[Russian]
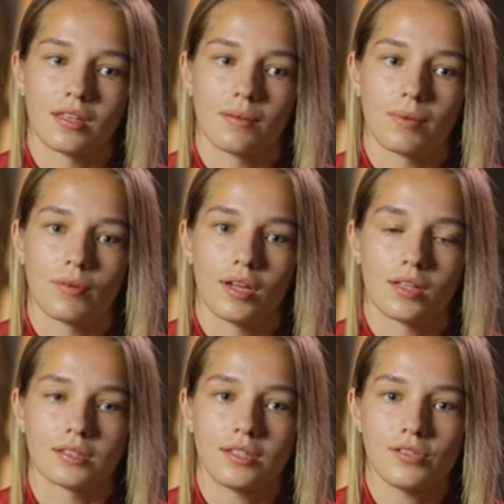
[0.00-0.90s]
там погуляла
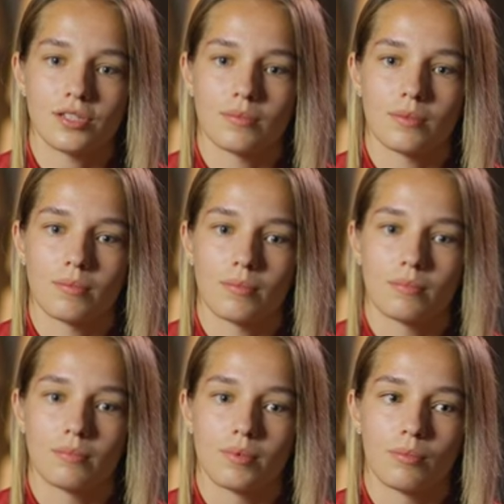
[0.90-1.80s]
с девочками,
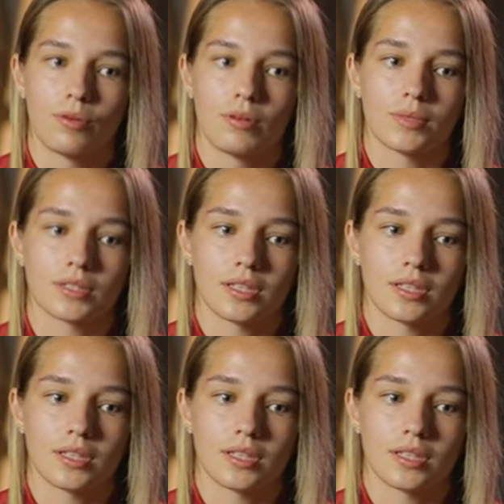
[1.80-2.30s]
бабуля мне